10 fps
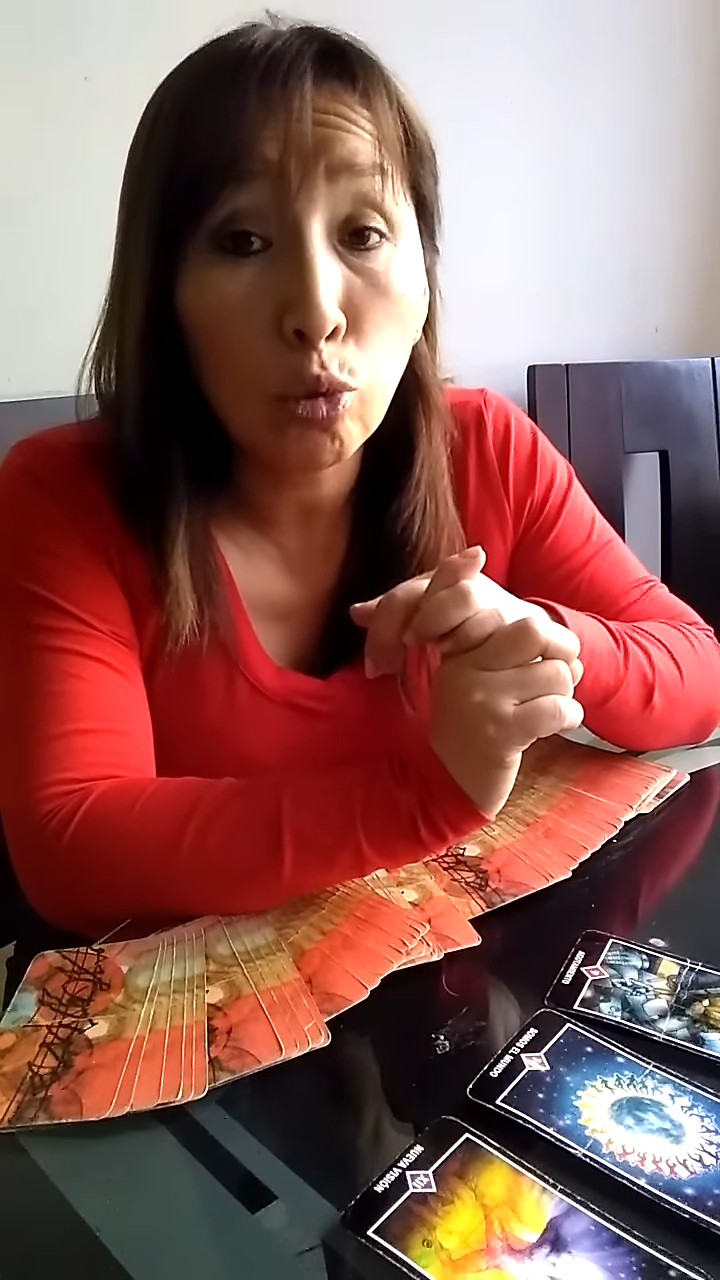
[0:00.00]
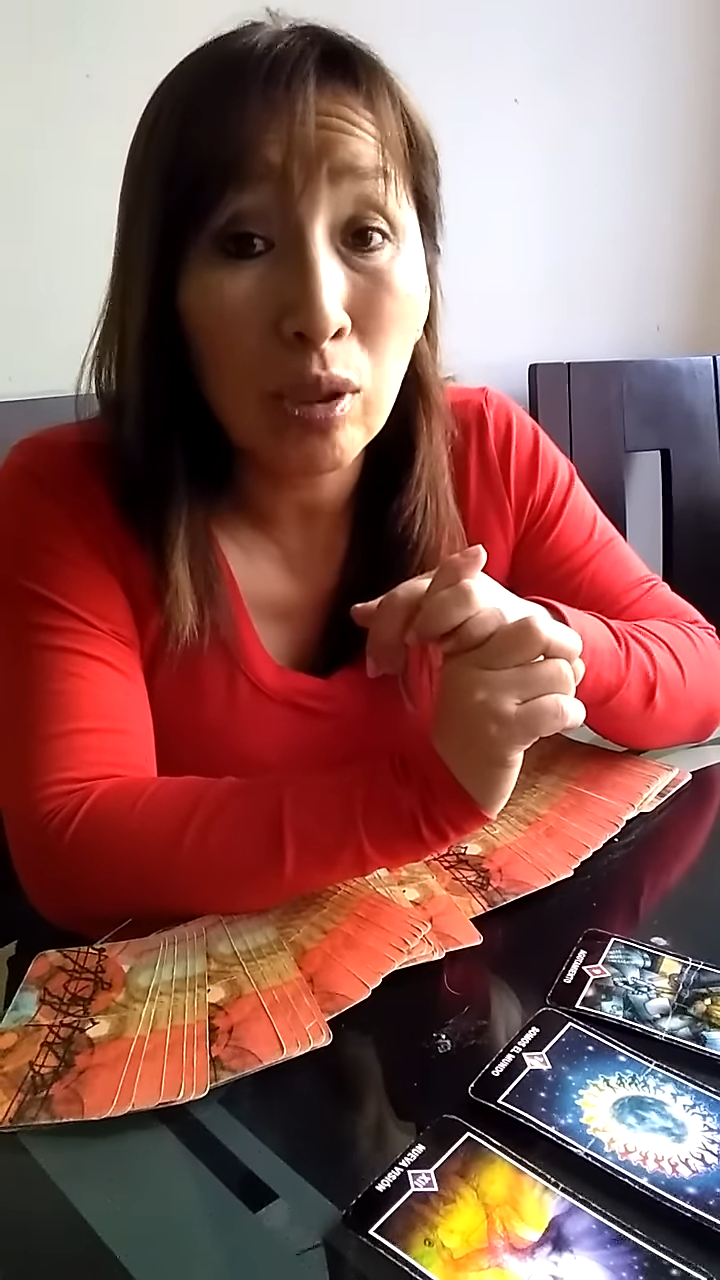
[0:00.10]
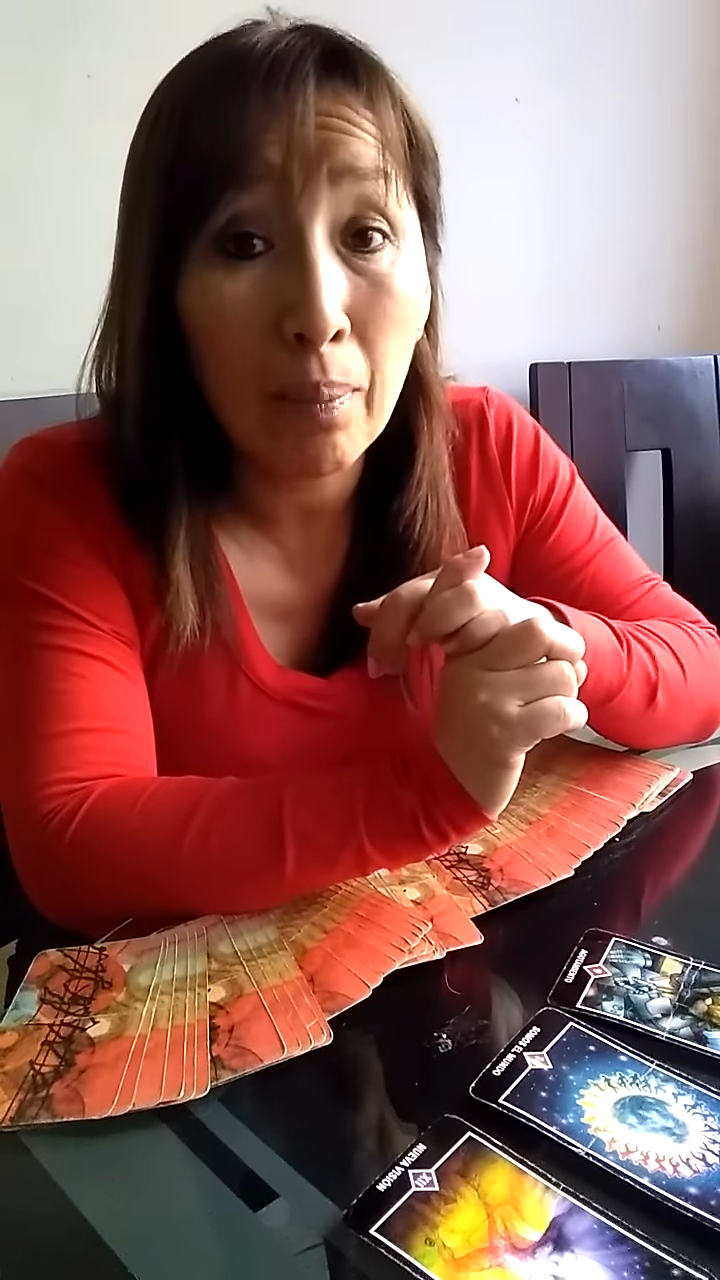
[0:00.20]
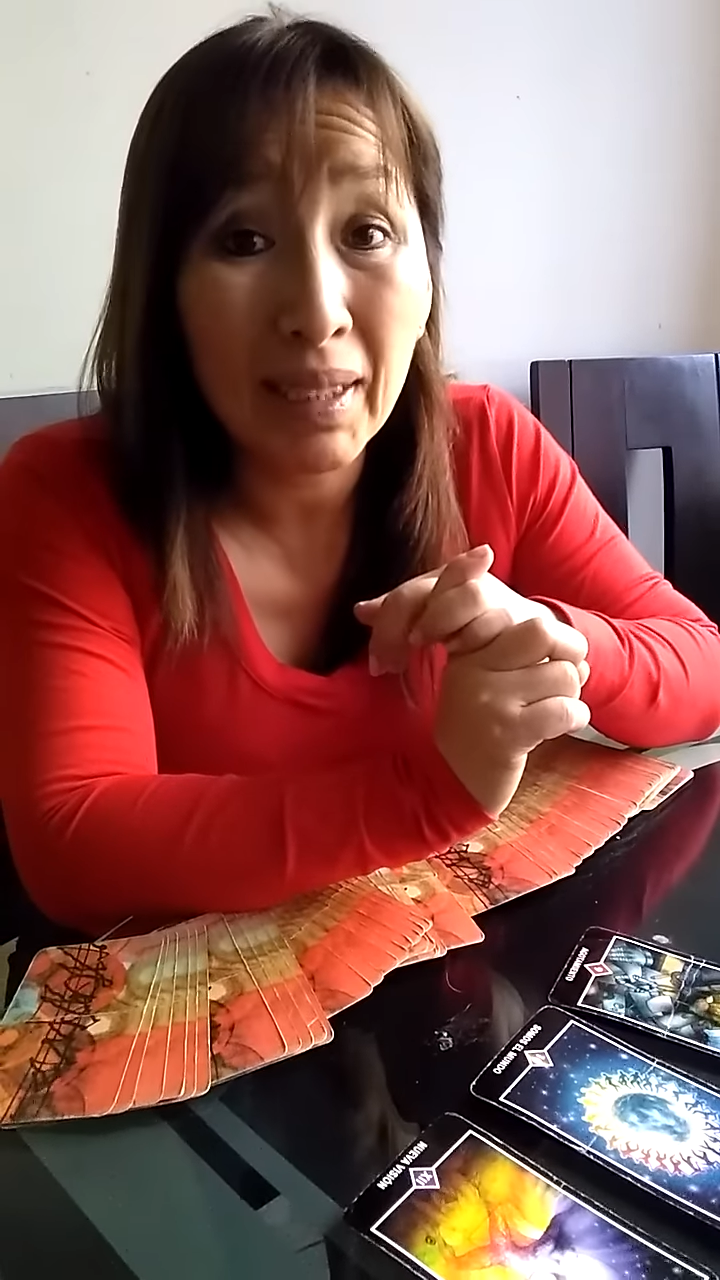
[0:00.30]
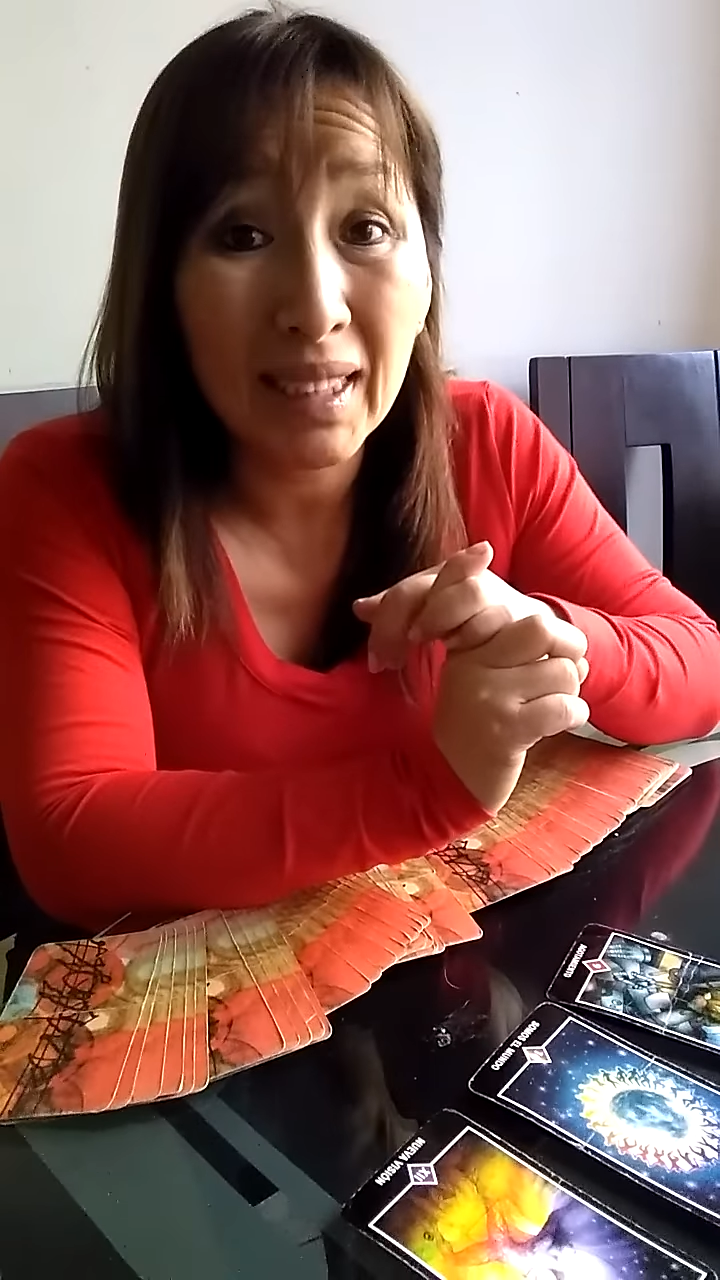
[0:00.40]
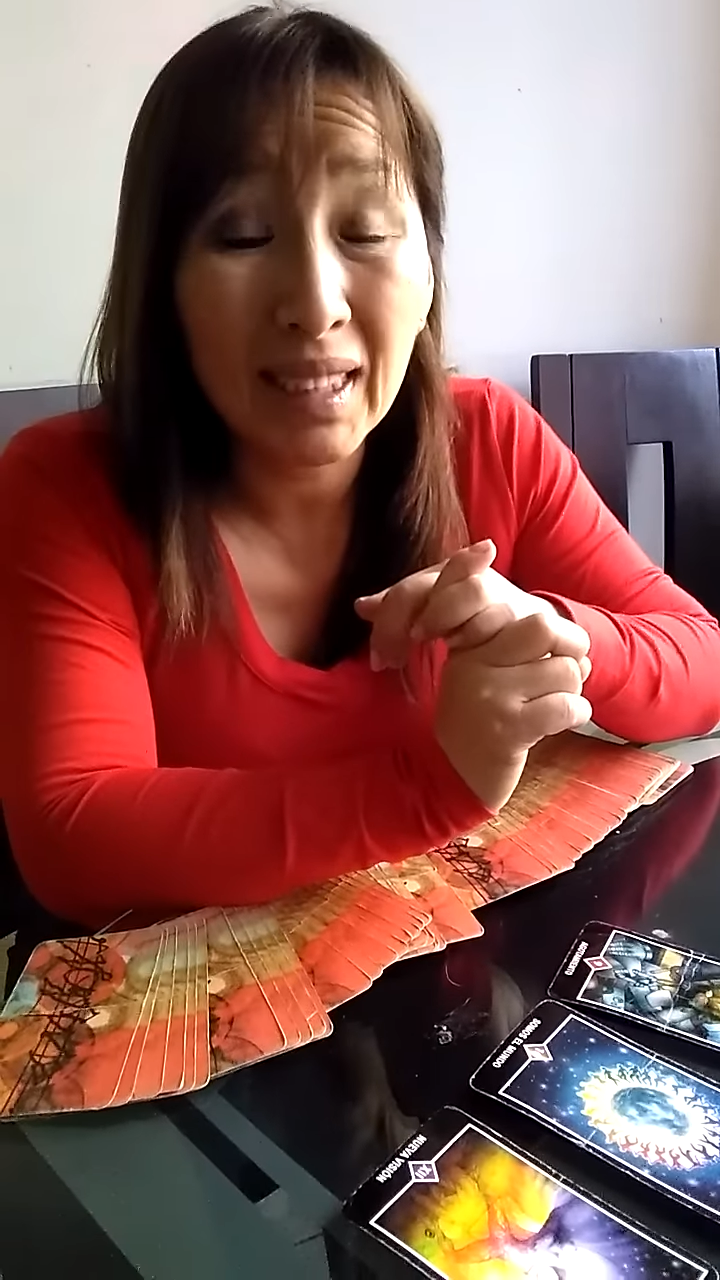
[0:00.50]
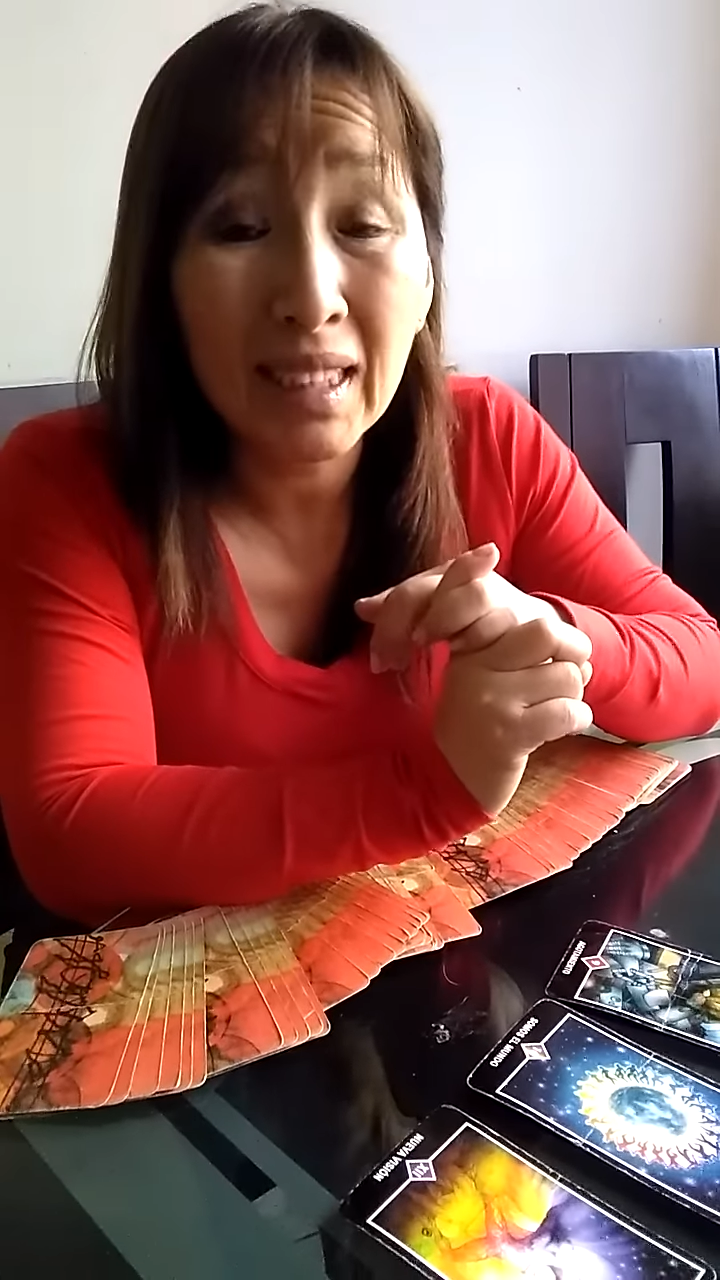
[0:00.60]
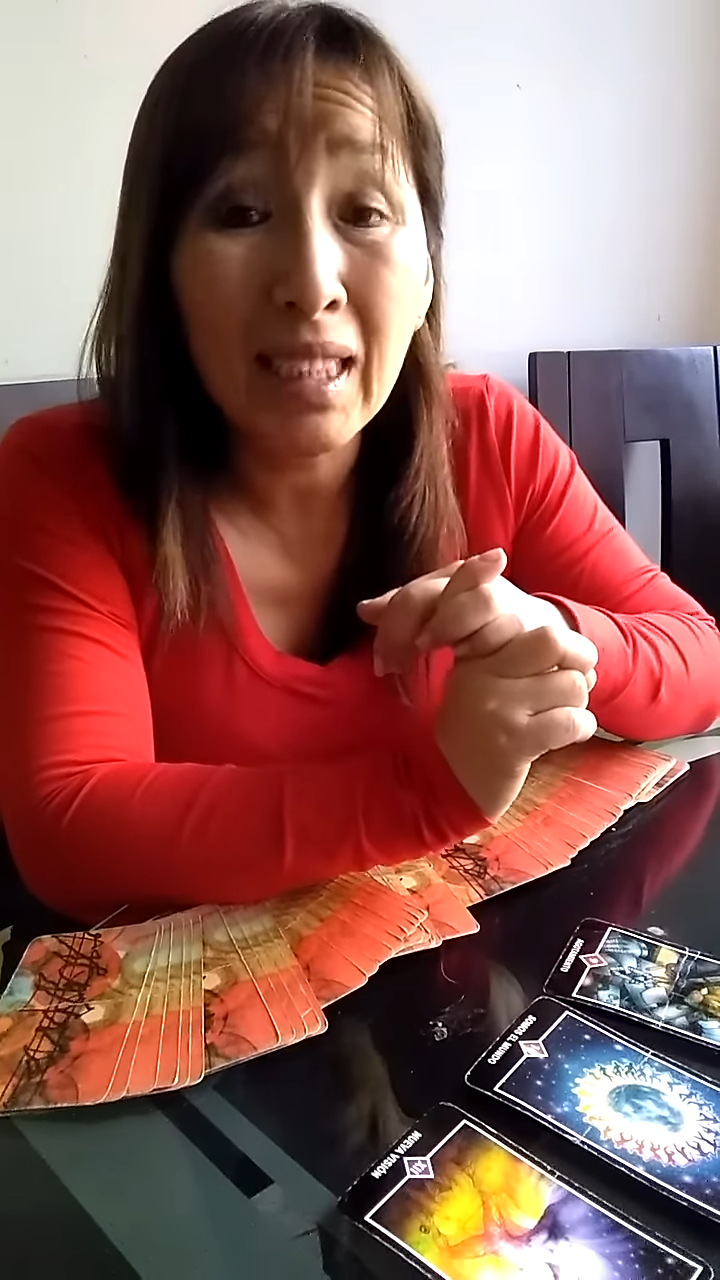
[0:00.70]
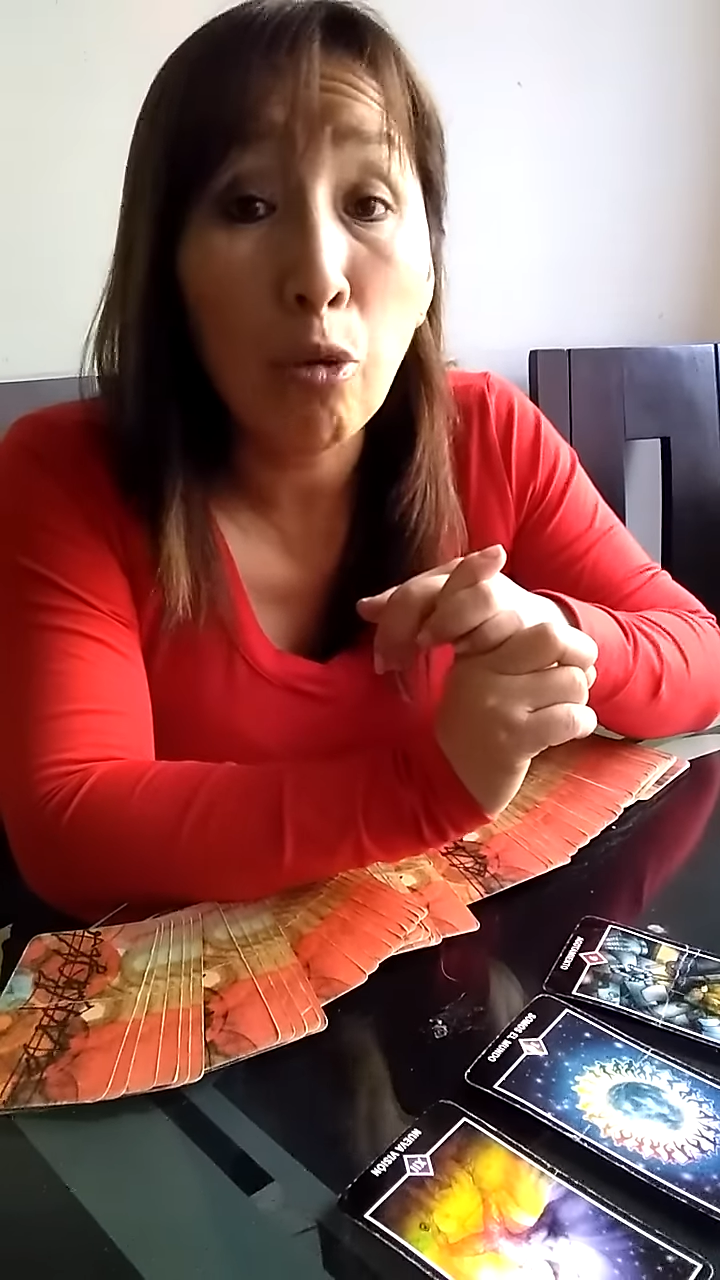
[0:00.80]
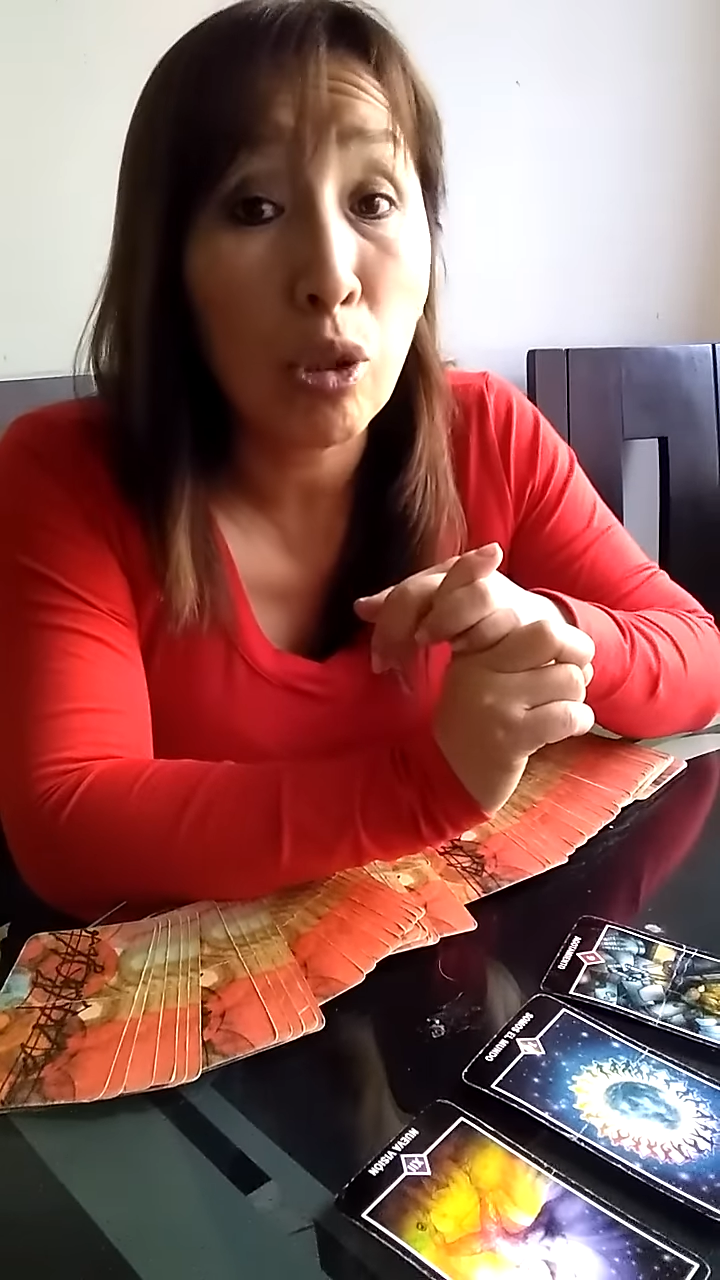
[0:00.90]
mucho la
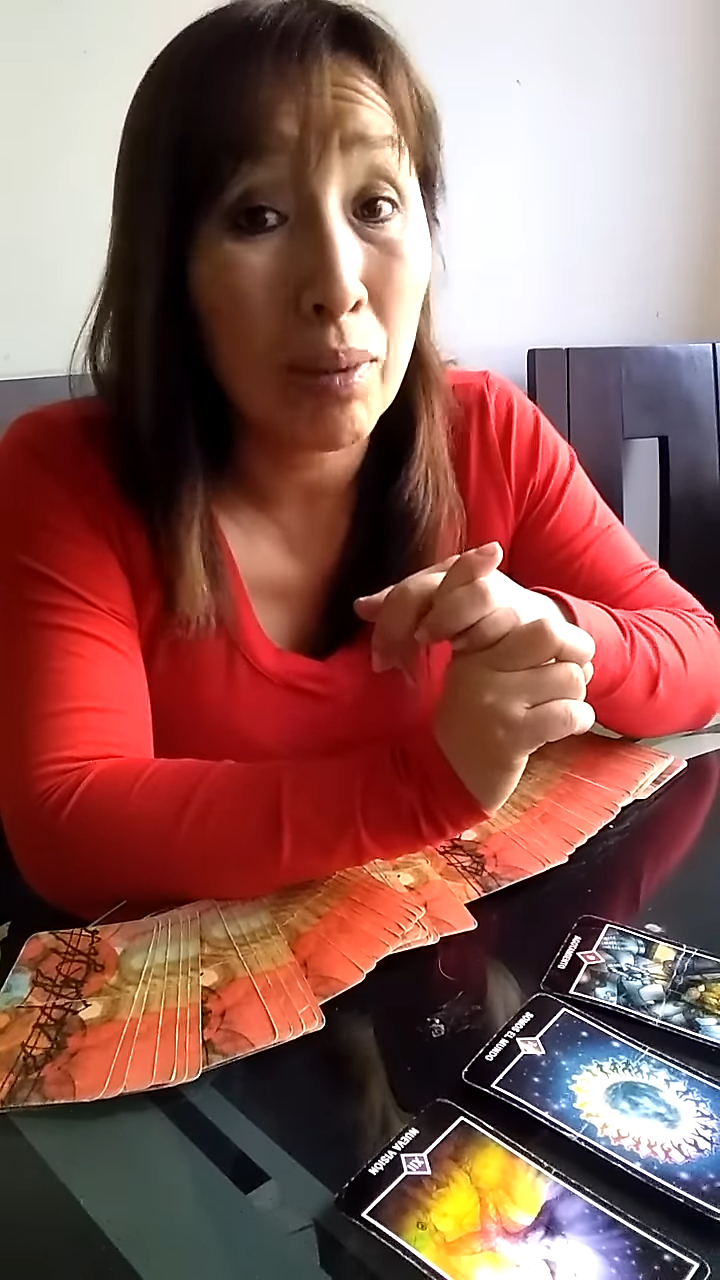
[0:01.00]
amanecida